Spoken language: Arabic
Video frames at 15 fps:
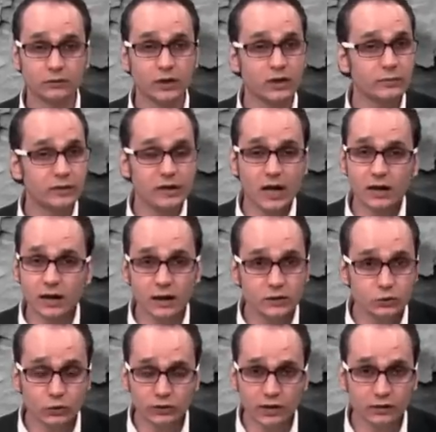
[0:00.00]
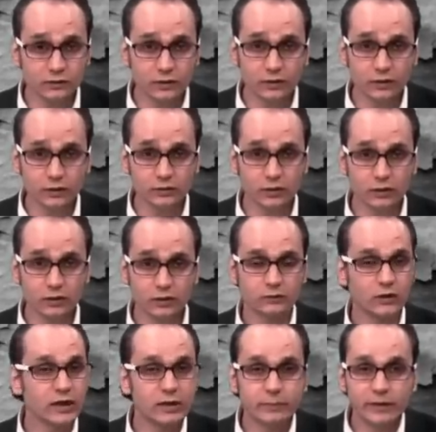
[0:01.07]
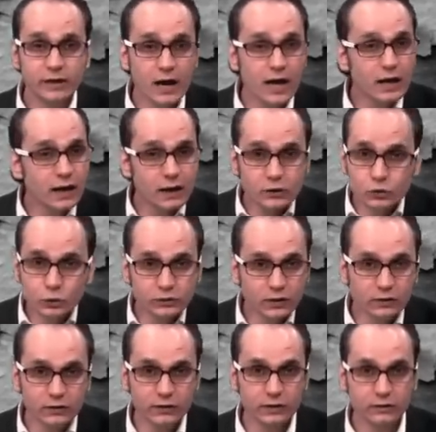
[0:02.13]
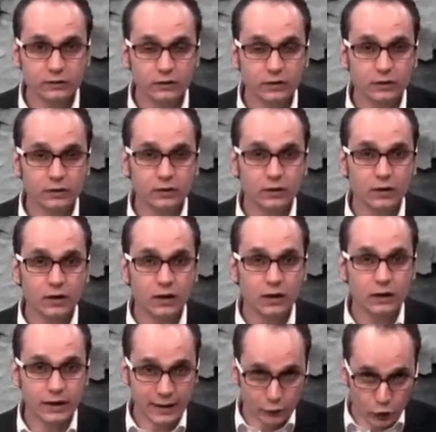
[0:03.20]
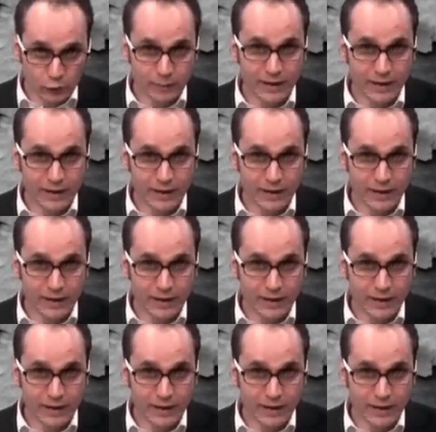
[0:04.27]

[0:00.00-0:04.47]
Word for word: طيب إيران على شو عضرت... طيب إيران على شو اعترضت؟ لأنه